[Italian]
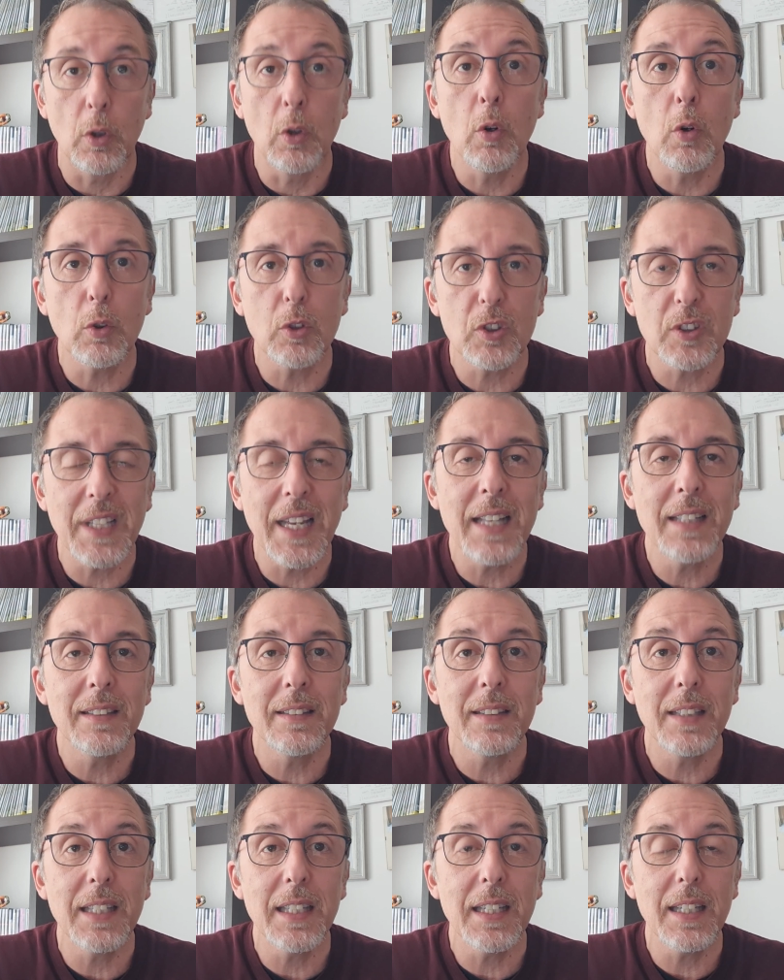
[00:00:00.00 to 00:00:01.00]

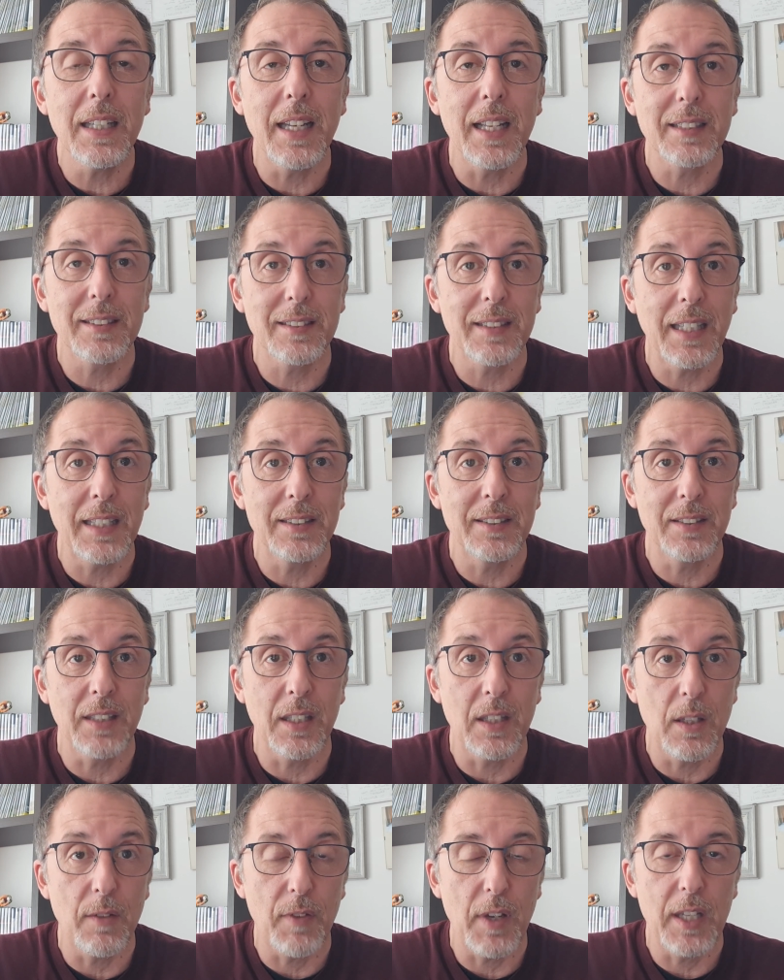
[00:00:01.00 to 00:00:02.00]
Nonostante le assenze
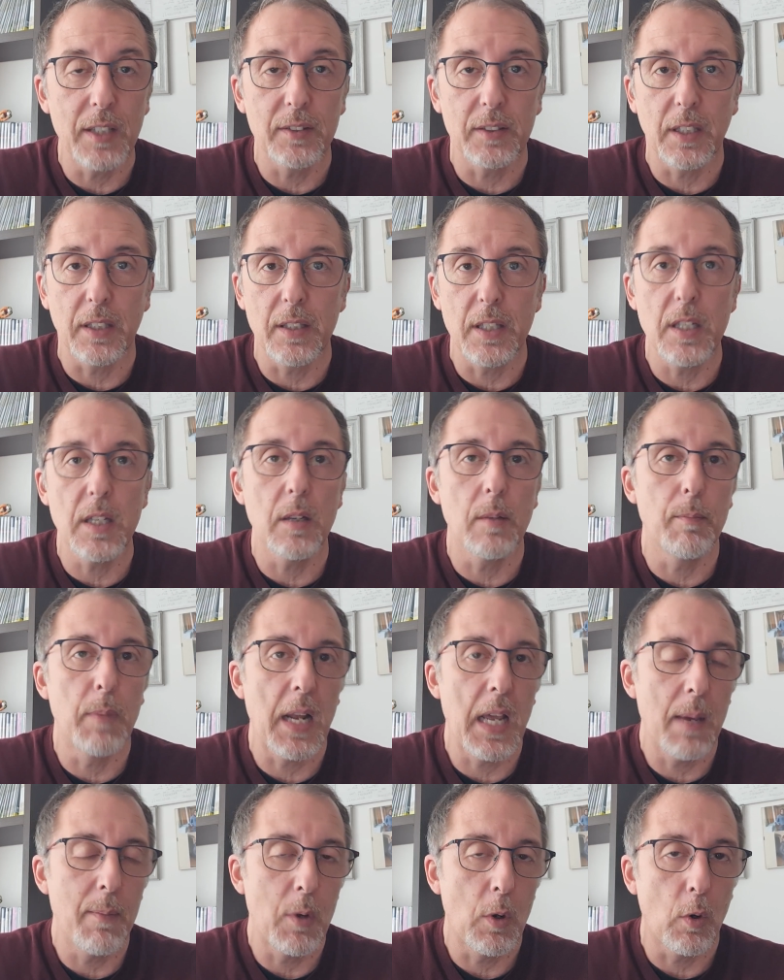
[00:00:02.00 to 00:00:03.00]
in difesa di
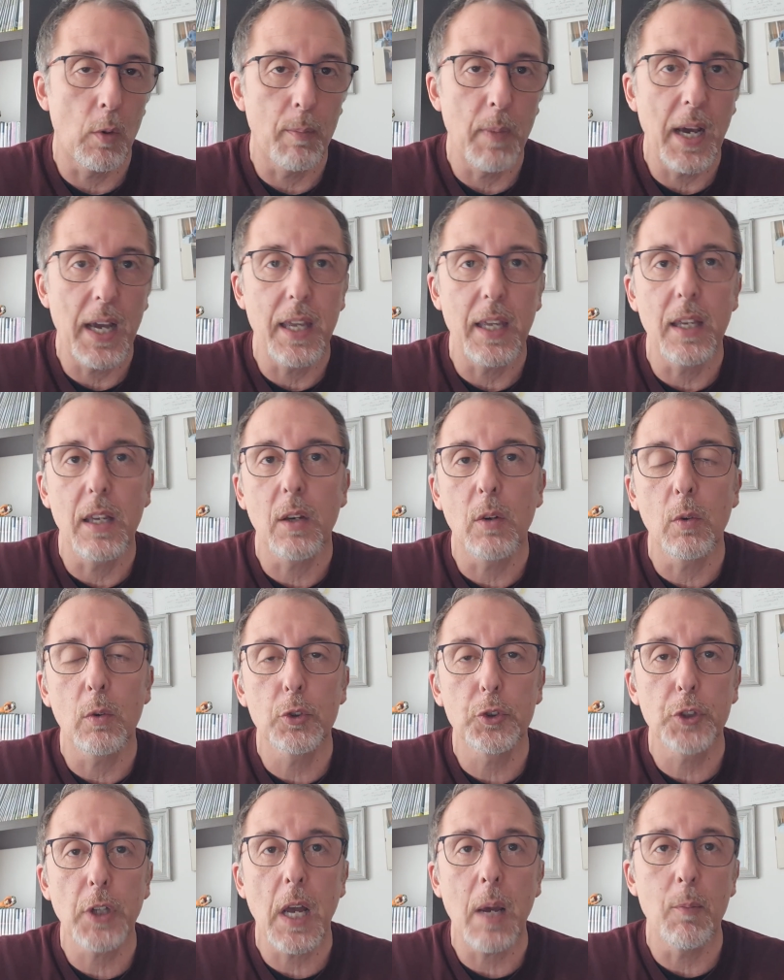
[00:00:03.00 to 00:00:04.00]
Bremer, ormai che
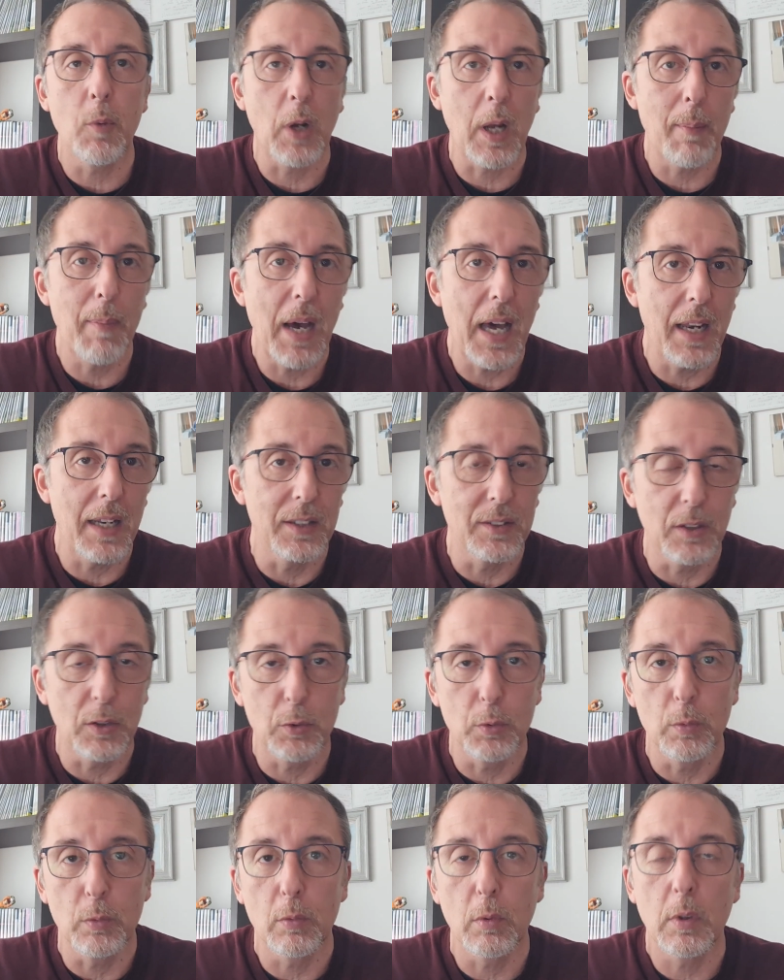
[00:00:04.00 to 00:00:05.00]
conosciamo, Cabal si è
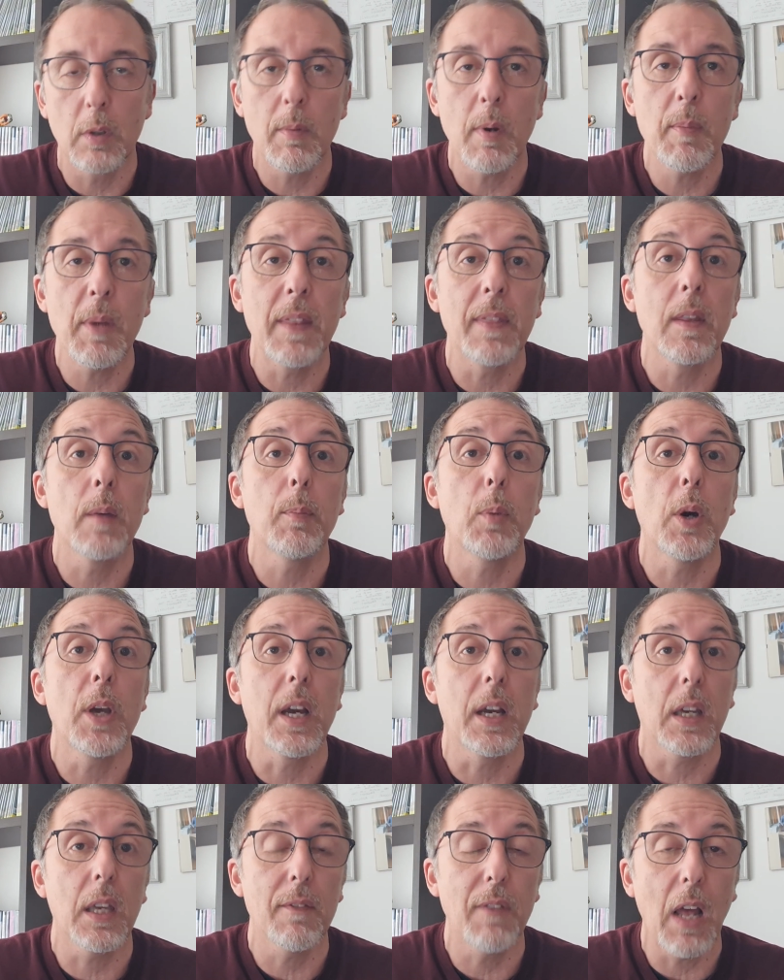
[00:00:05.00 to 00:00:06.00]
aggiunto ultimamente, poi
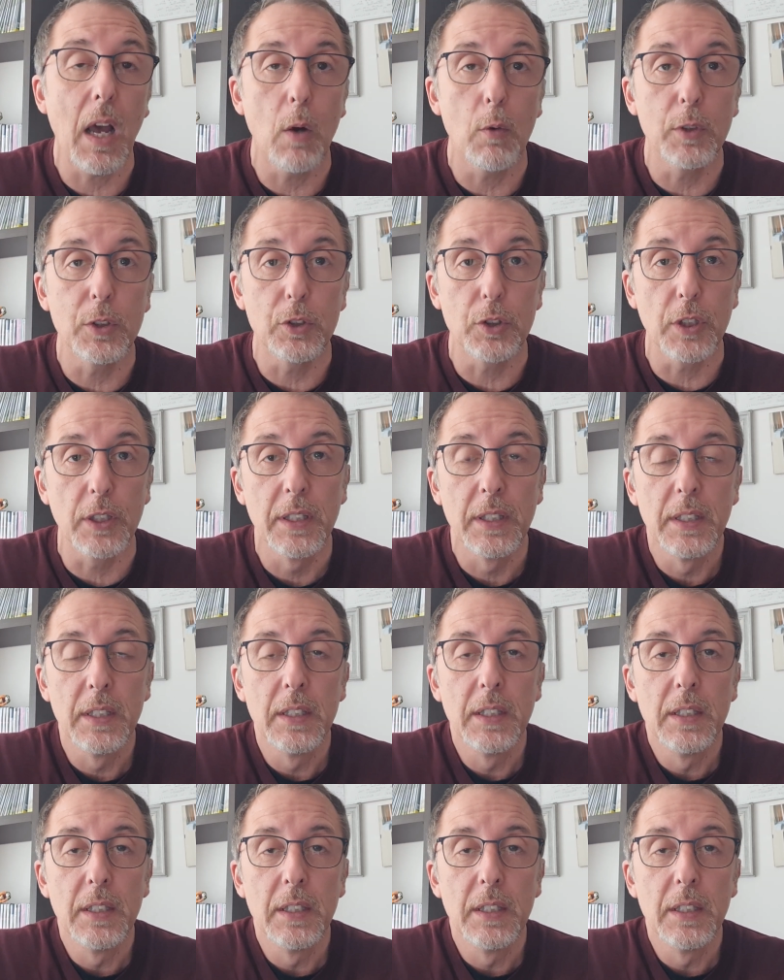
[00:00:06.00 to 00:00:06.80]
anche Vlaovic,